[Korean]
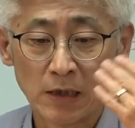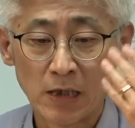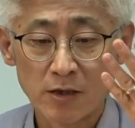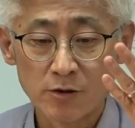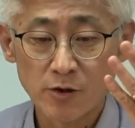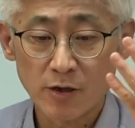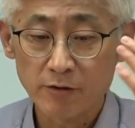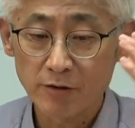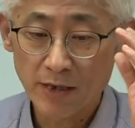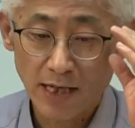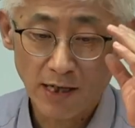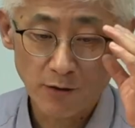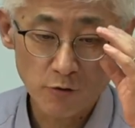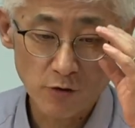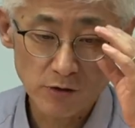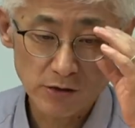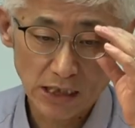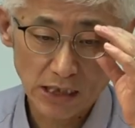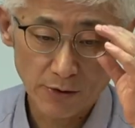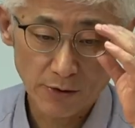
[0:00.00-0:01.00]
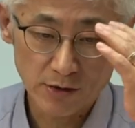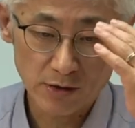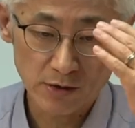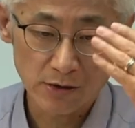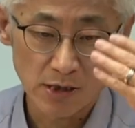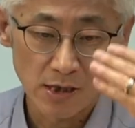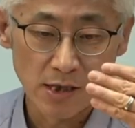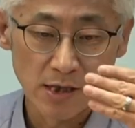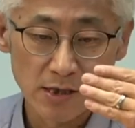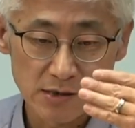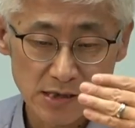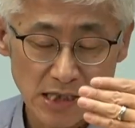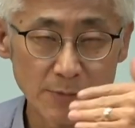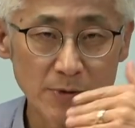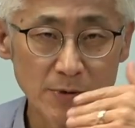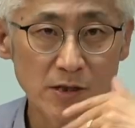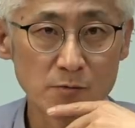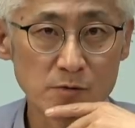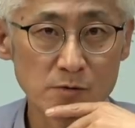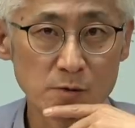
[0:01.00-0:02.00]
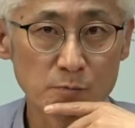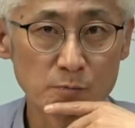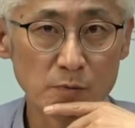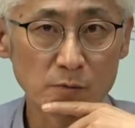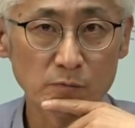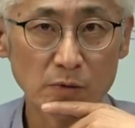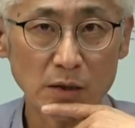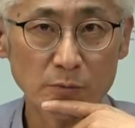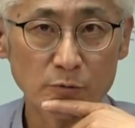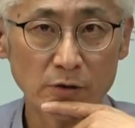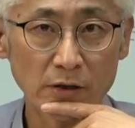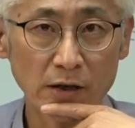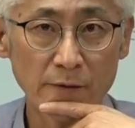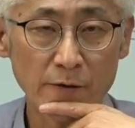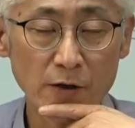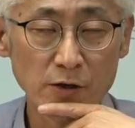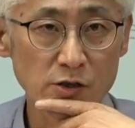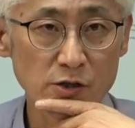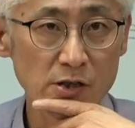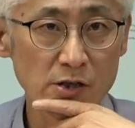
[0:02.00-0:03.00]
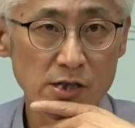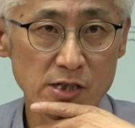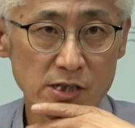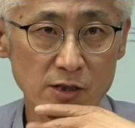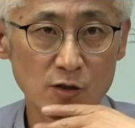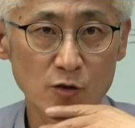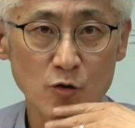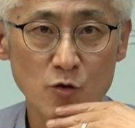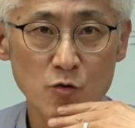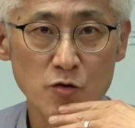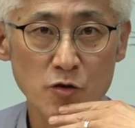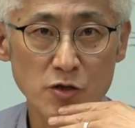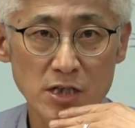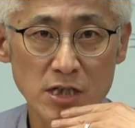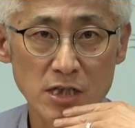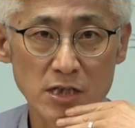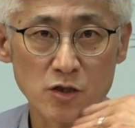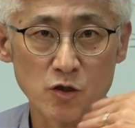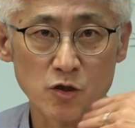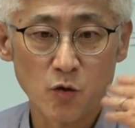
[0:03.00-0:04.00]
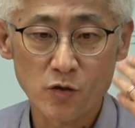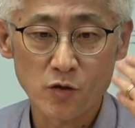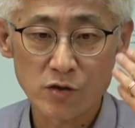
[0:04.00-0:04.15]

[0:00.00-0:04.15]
최근에 한국 사회는 차별금지법 때문에 여전히 시끄러운 것이 있죠.